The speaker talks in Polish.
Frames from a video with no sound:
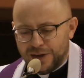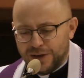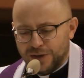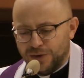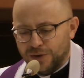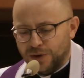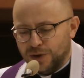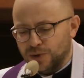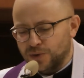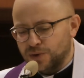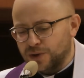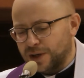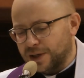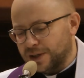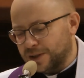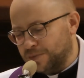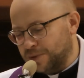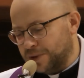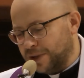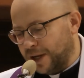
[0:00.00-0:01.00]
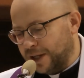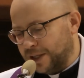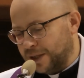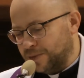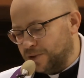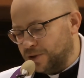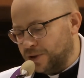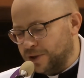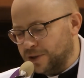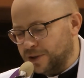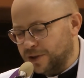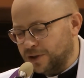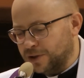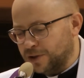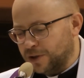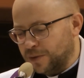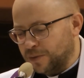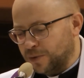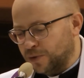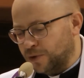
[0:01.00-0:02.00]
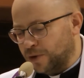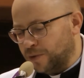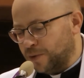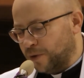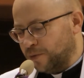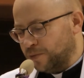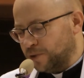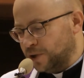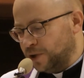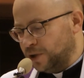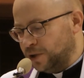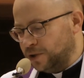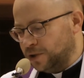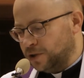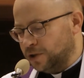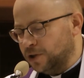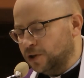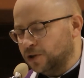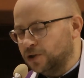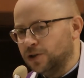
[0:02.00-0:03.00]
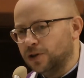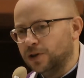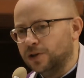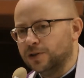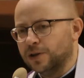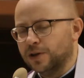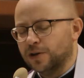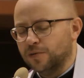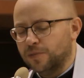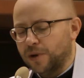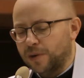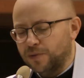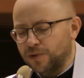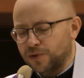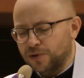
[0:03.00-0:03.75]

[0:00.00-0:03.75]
do Jezusa z pytaniem, czy jesteś tym, który miał przyjść, czy też innego mamy